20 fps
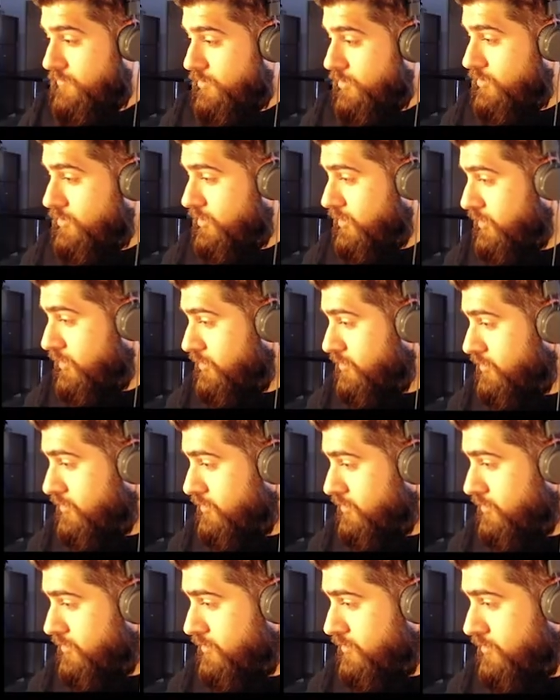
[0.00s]
oh nein.
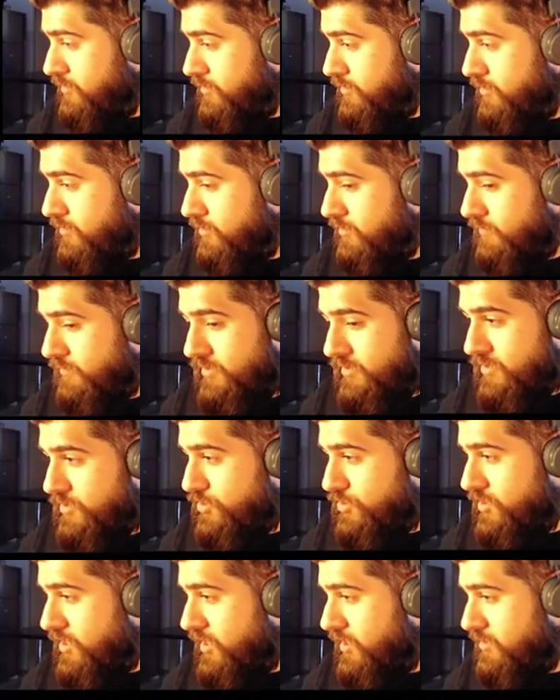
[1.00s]
Was ist
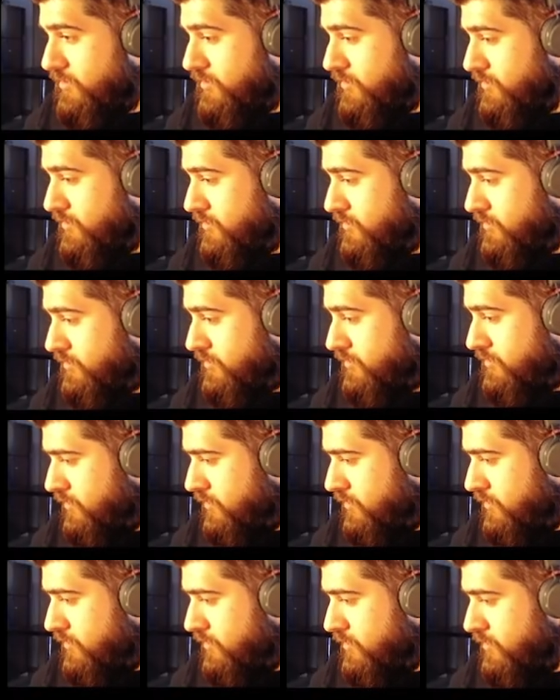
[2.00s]
geschehen?
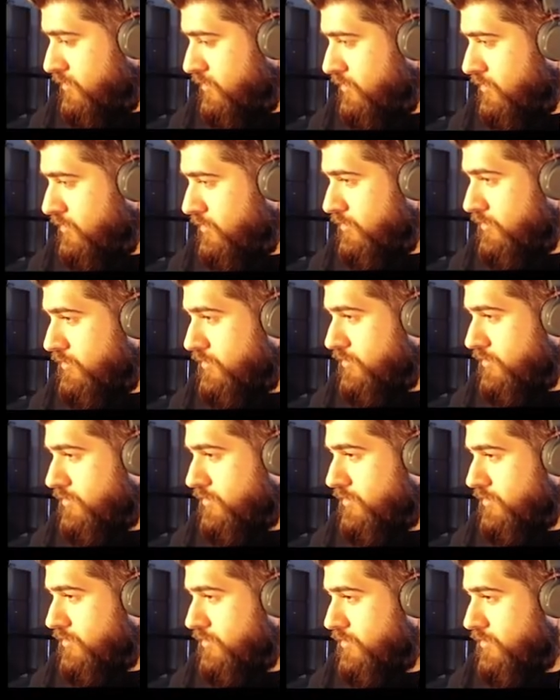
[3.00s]

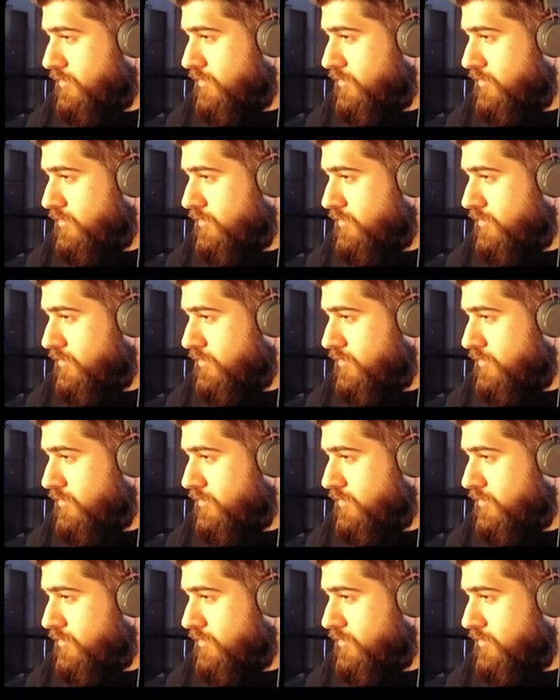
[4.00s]
Uiuiui.